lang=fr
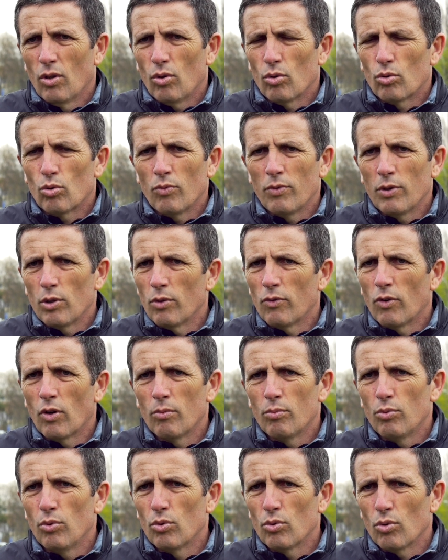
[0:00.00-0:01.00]
retrouver
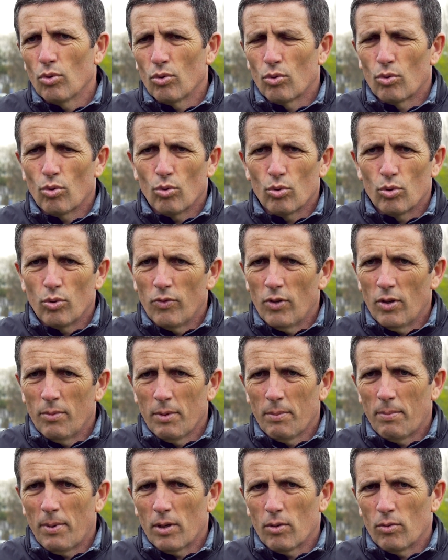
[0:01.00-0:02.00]
devant le but euh, trop souvent,
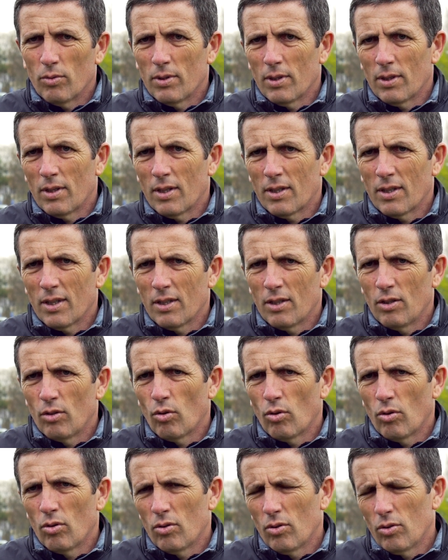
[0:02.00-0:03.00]
mais par contre c'est quelqu'un qui
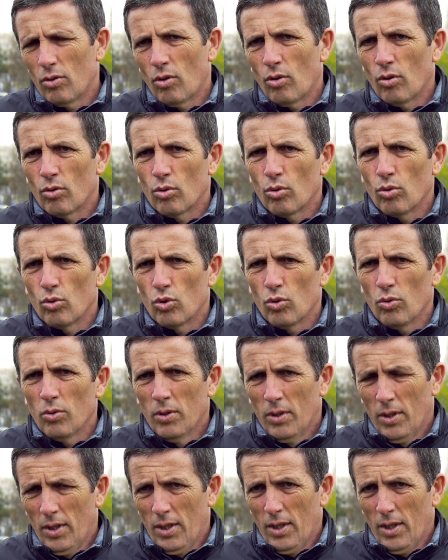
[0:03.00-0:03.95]
dans, dans l'entrejeu